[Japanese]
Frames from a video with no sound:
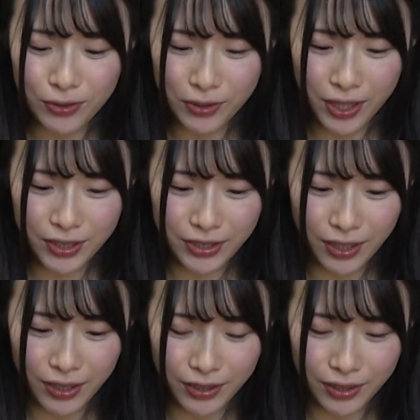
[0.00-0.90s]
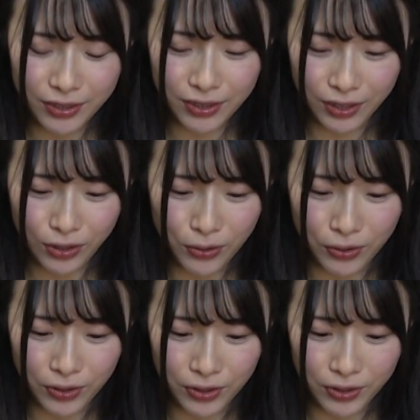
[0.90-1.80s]
紹介したやつだ
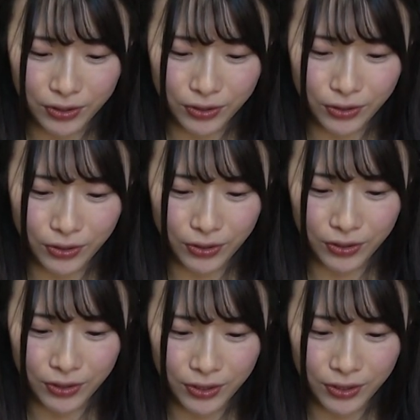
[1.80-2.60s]
と、この、